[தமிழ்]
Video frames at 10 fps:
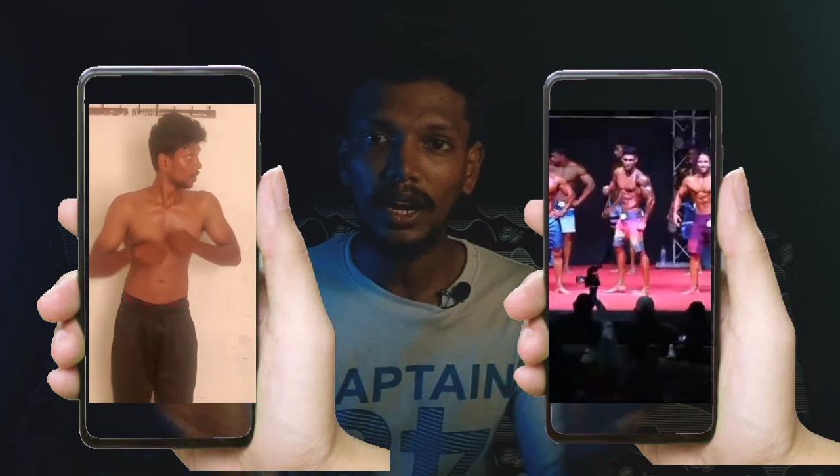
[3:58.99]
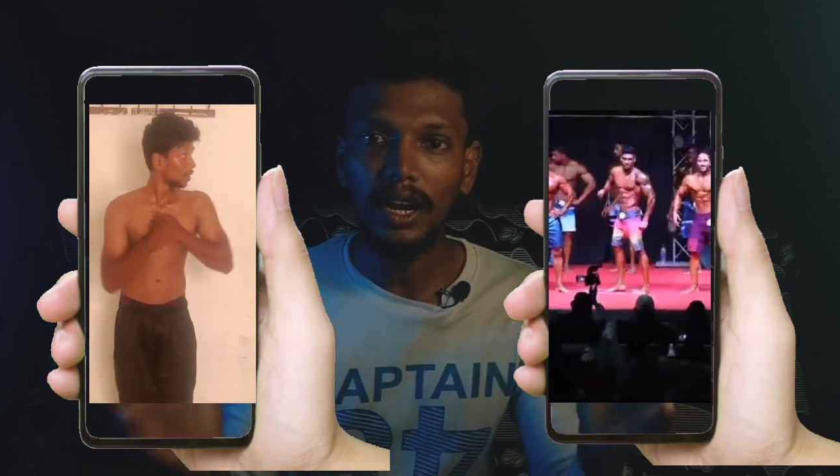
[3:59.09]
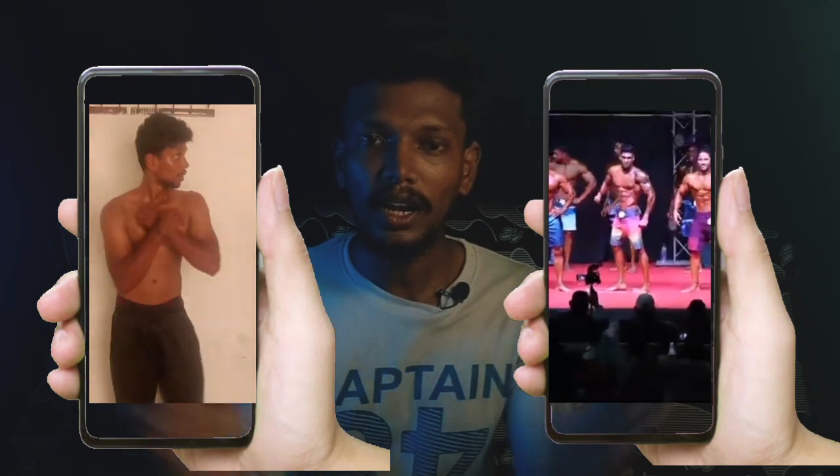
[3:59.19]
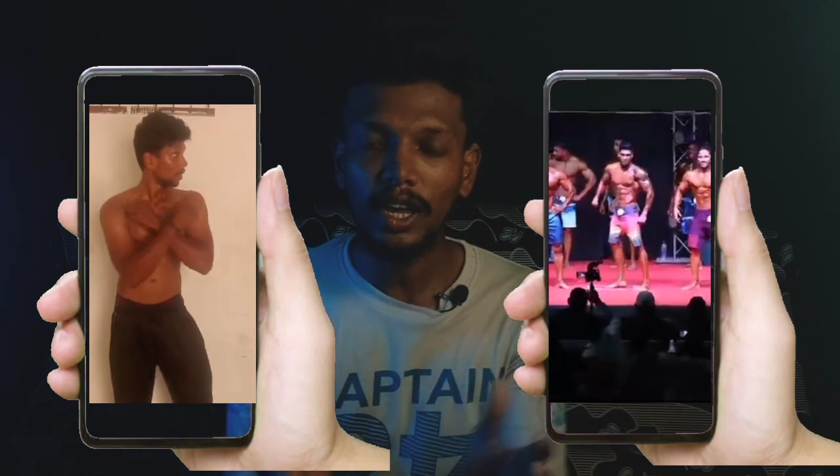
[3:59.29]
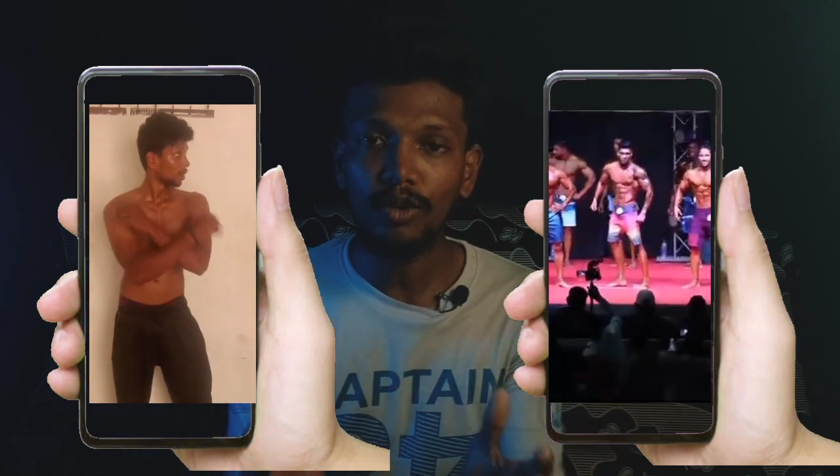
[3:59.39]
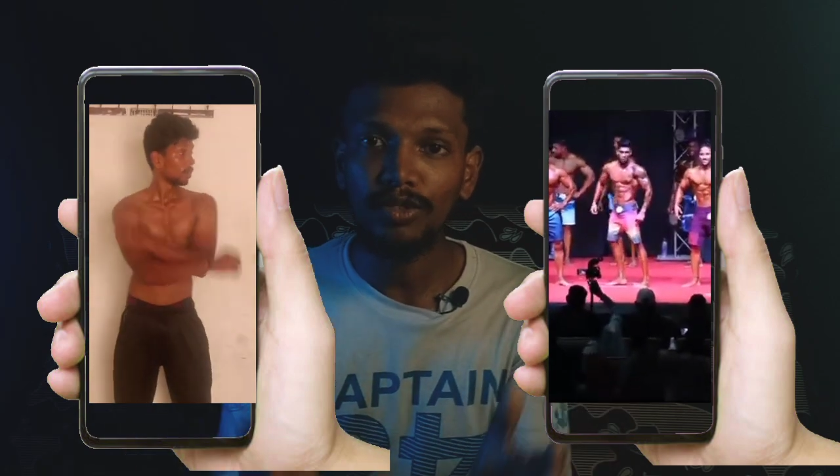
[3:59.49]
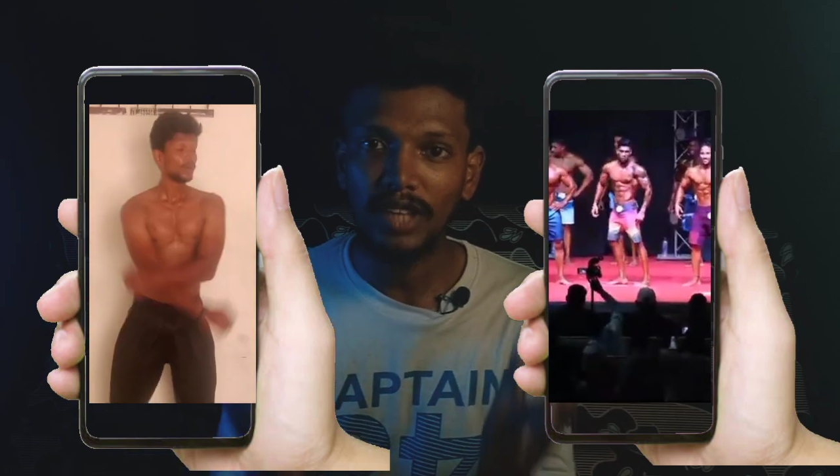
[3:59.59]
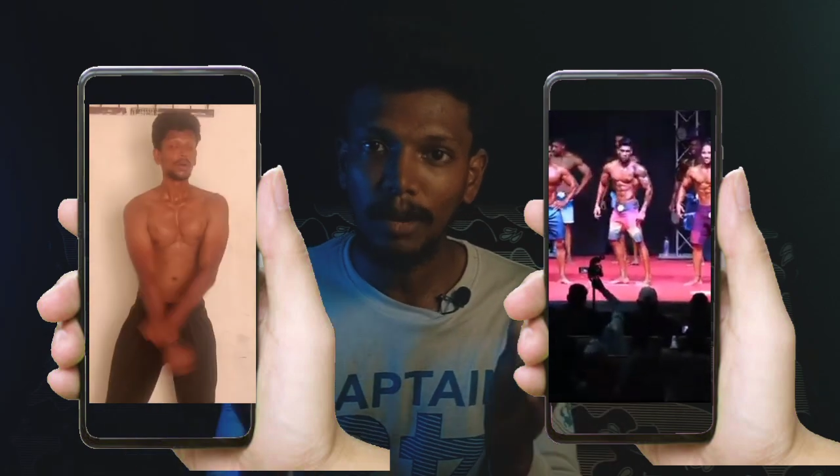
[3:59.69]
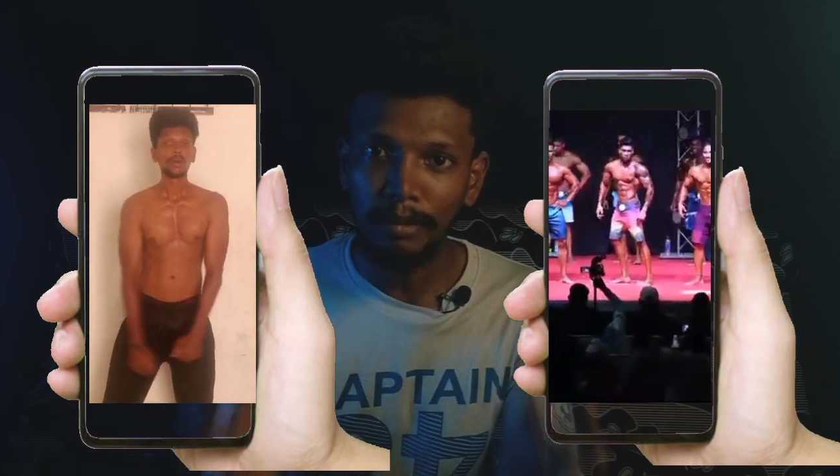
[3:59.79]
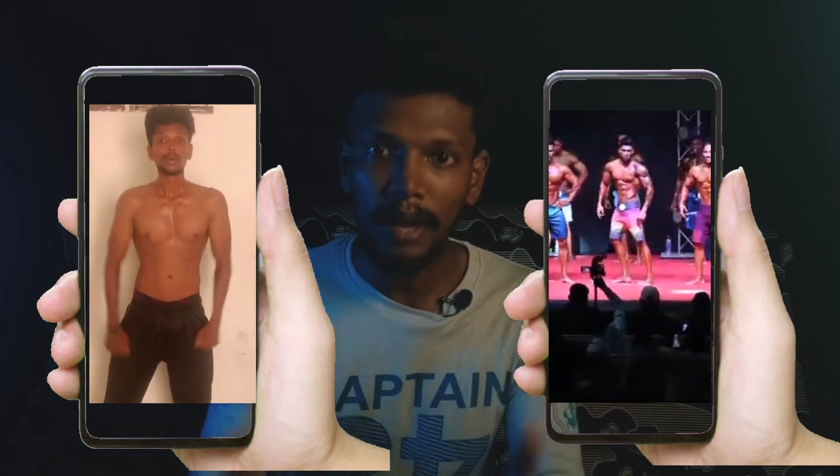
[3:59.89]
ரெண்டையும்
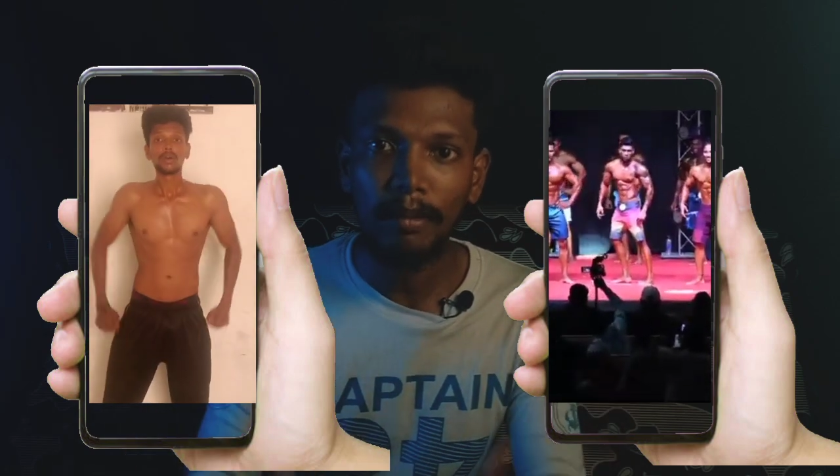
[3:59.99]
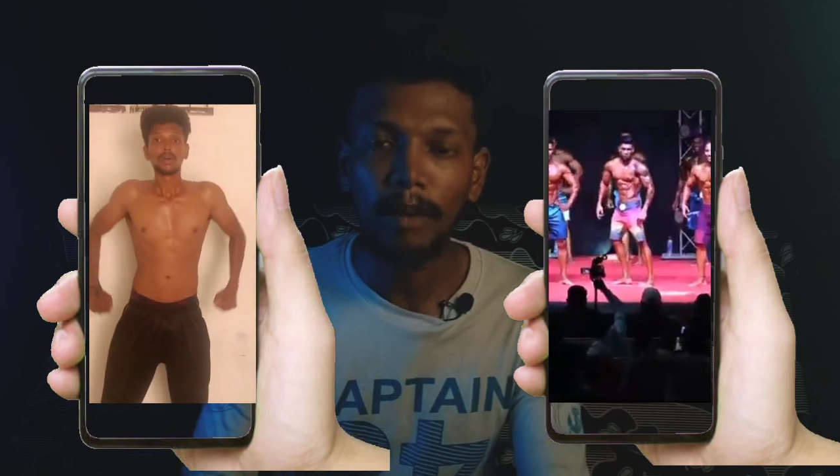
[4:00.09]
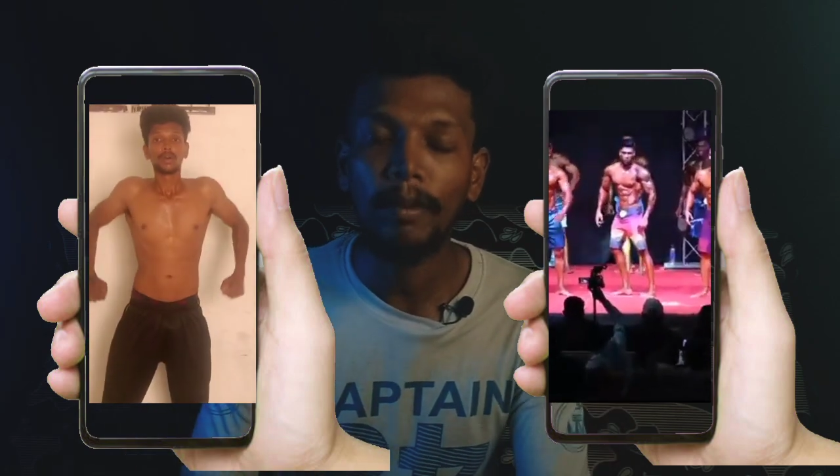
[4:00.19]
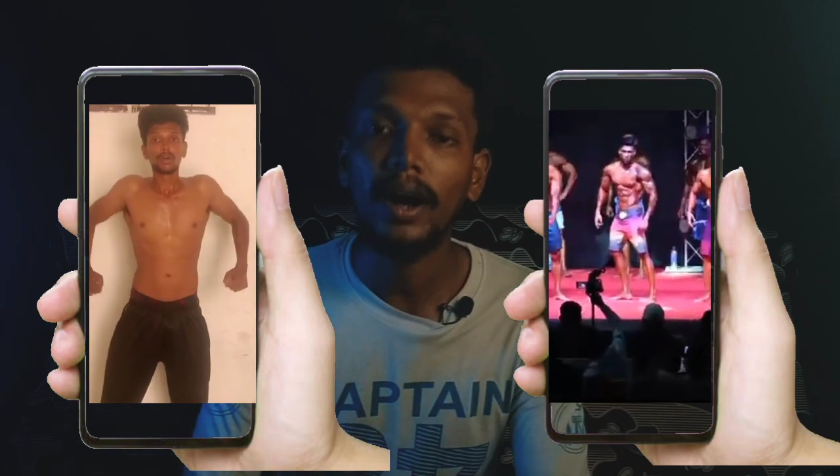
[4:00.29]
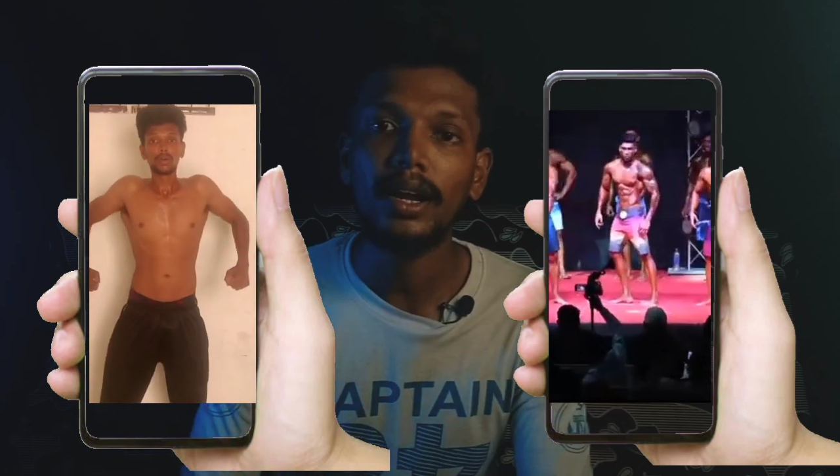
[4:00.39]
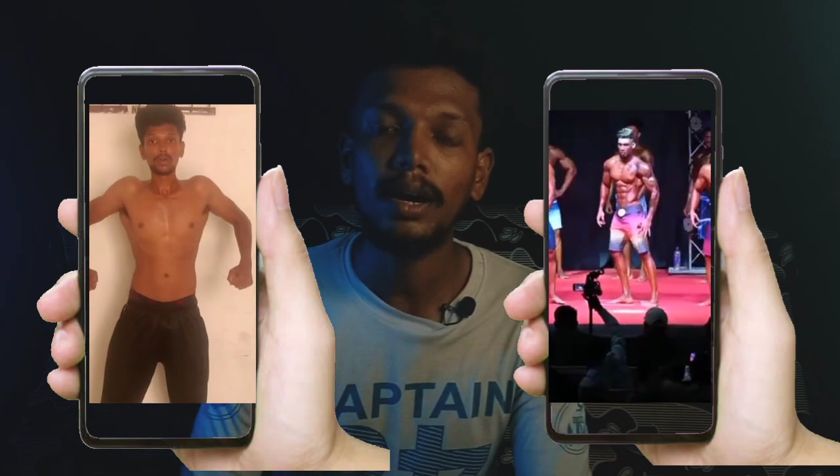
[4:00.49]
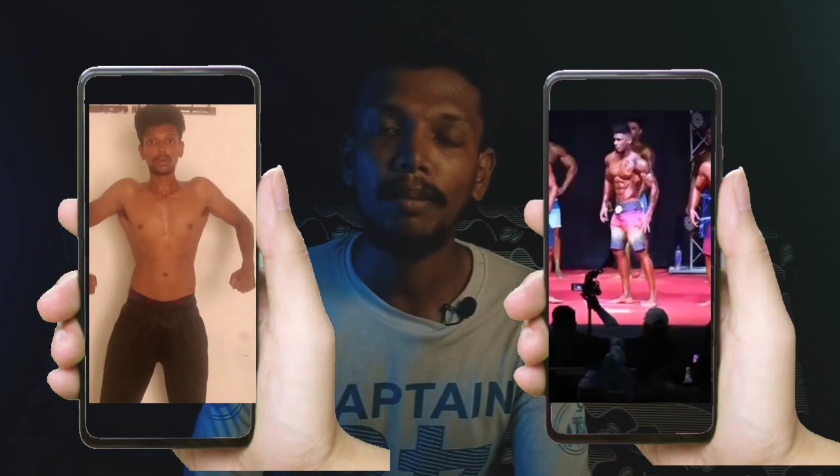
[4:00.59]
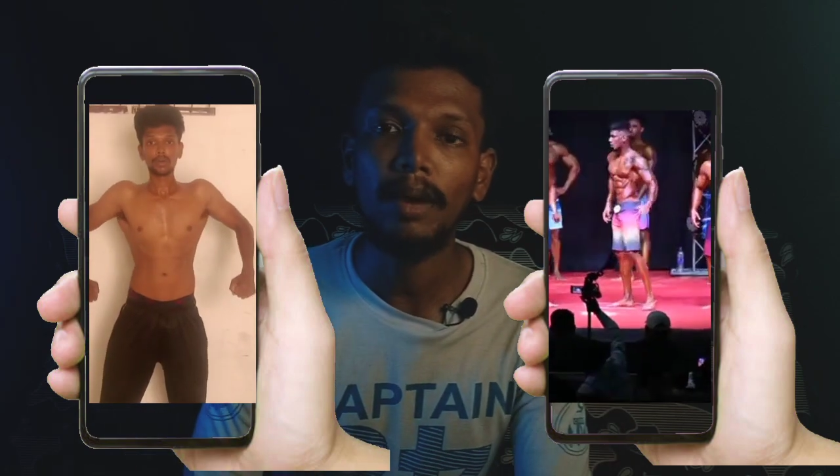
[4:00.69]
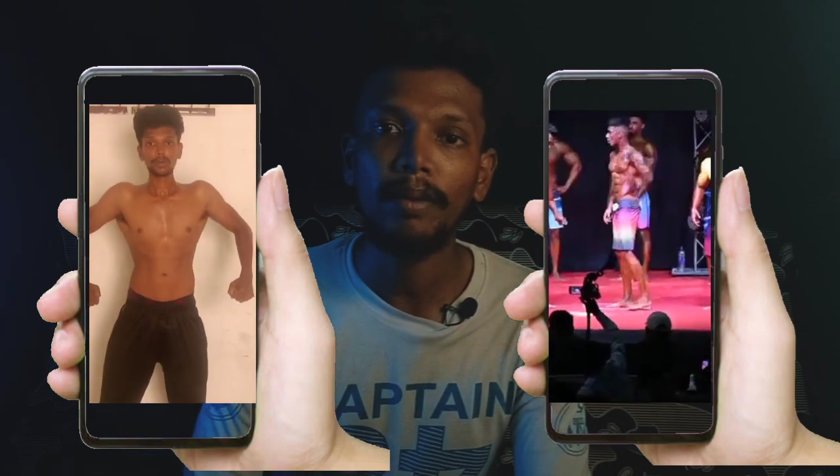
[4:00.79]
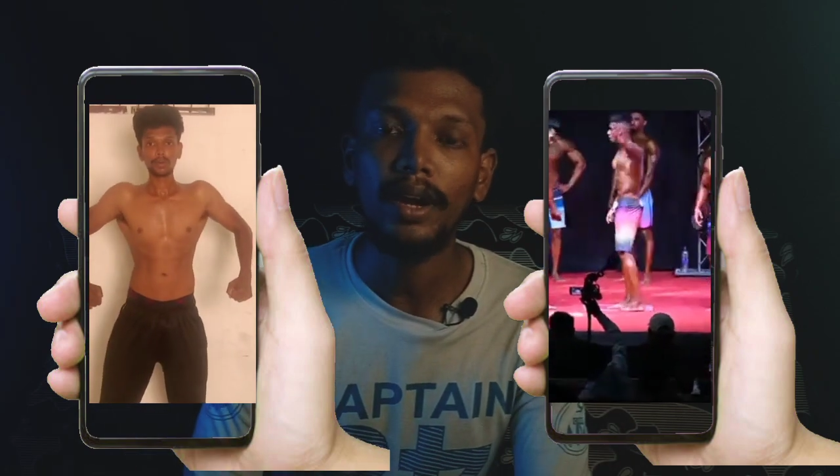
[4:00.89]
சேம் டைமில் பாருங்கள் ப்ளே